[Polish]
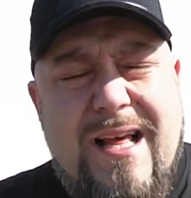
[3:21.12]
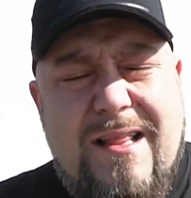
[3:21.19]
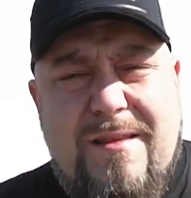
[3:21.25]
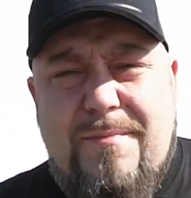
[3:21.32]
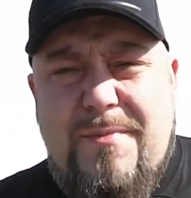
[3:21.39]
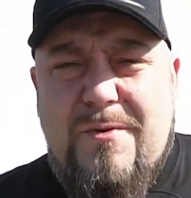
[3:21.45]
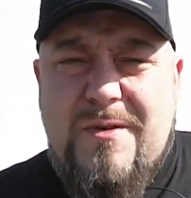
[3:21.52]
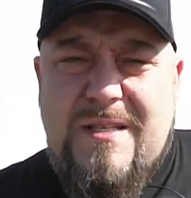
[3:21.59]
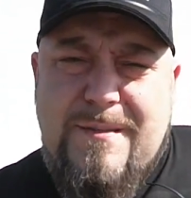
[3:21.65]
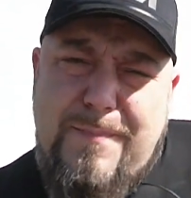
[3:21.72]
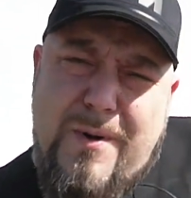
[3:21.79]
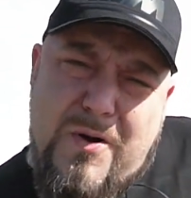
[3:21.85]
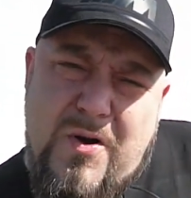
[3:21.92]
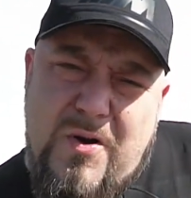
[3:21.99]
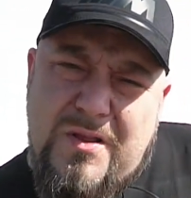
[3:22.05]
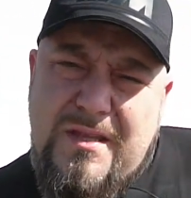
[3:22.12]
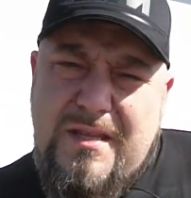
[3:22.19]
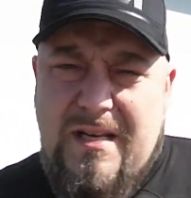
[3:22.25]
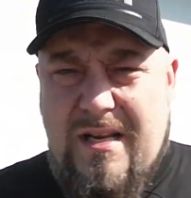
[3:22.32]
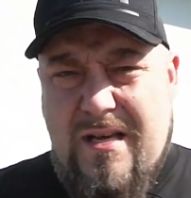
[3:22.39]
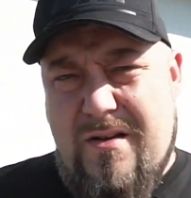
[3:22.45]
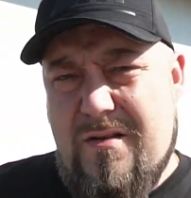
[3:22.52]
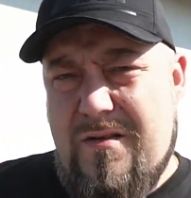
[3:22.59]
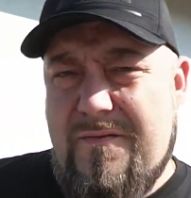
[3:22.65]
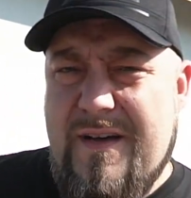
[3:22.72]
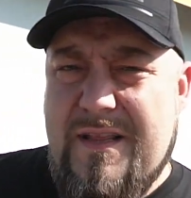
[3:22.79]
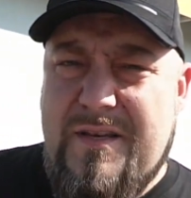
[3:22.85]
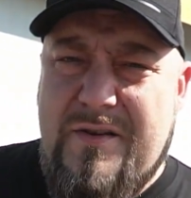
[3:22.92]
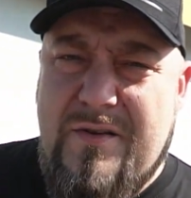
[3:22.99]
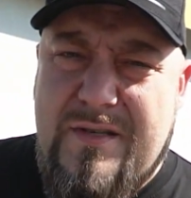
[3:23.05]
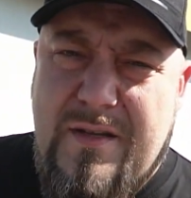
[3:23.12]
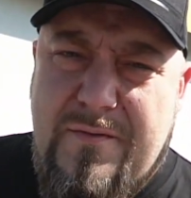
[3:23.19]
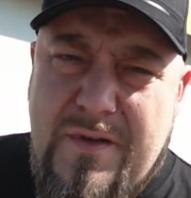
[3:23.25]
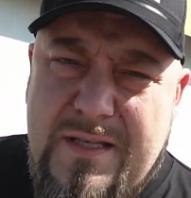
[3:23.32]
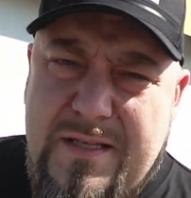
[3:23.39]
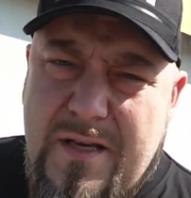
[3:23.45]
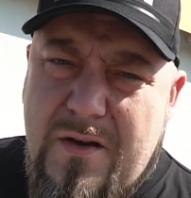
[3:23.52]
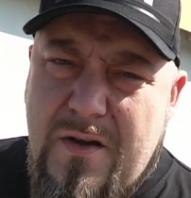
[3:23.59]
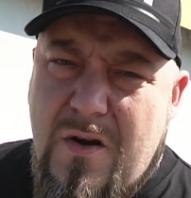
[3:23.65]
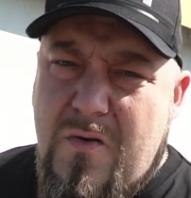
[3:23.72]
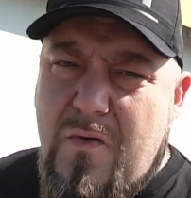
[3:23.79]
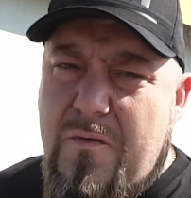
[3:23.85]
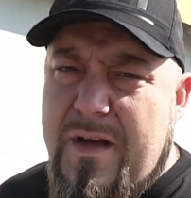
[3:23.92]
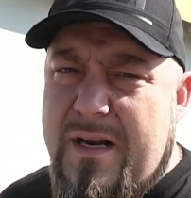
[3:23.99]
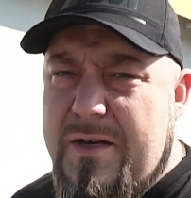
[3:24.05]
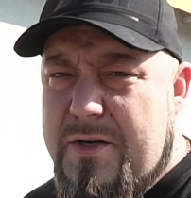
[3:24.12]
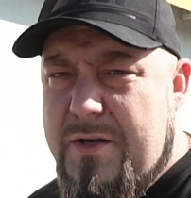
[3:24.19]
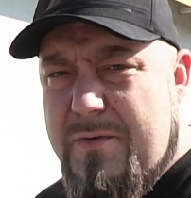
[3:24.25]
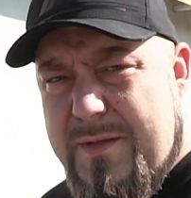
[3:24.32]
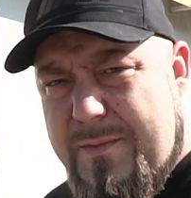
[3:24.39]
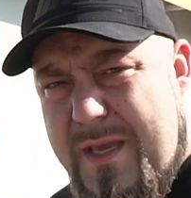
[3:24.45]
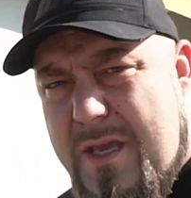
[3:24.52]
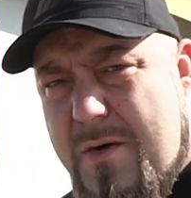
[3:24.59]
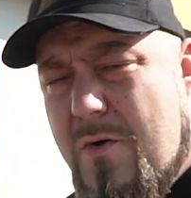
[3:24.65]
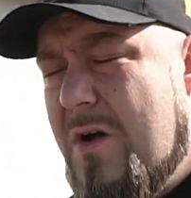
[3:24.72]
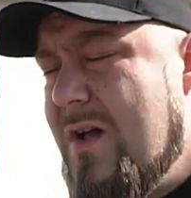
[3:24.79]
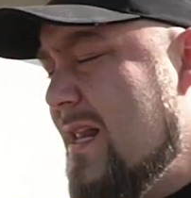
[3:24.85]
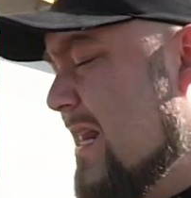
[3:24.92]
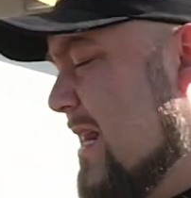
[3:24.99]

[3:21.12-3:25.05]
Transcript: laty było spoko, tyle od 2020 roku wiele się zmieniło.